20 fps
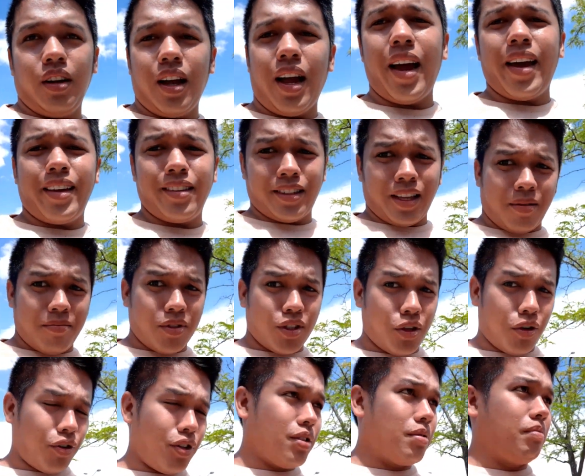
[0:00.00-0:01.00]

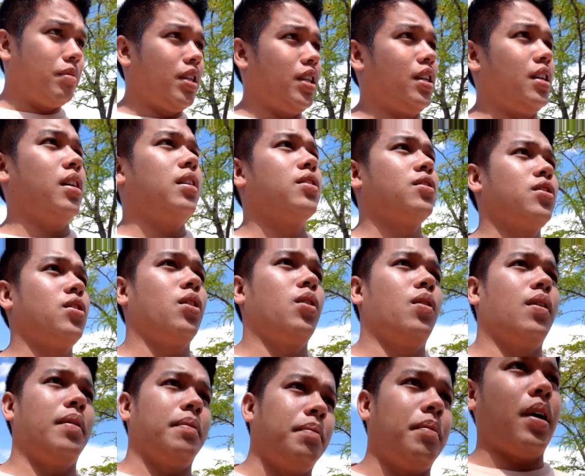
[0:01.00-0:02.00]
items, excuse me.
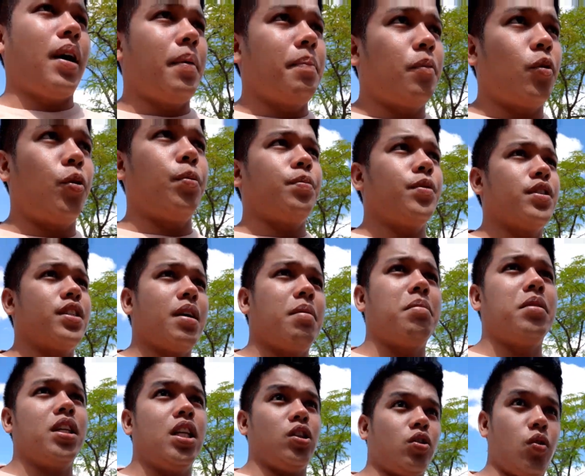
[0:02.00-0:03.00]
So, ang, ang purpose
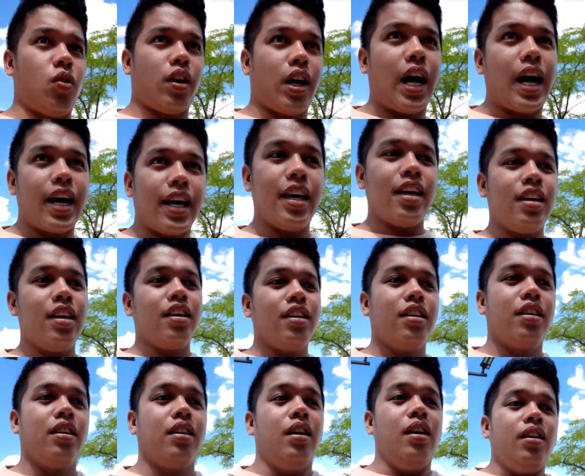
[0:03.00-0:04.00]
namin dito ay
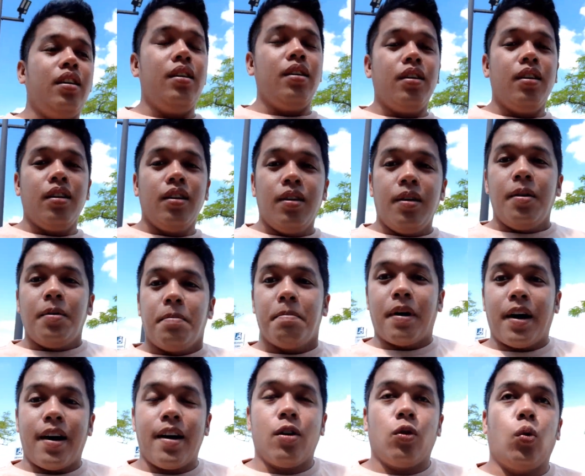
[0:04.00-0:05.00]

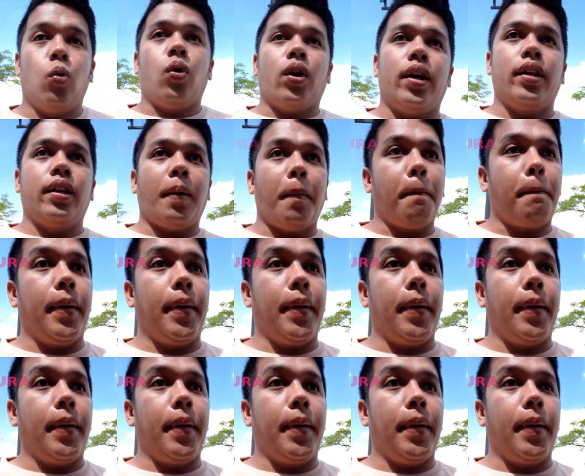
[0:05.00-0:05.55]
makakuha ng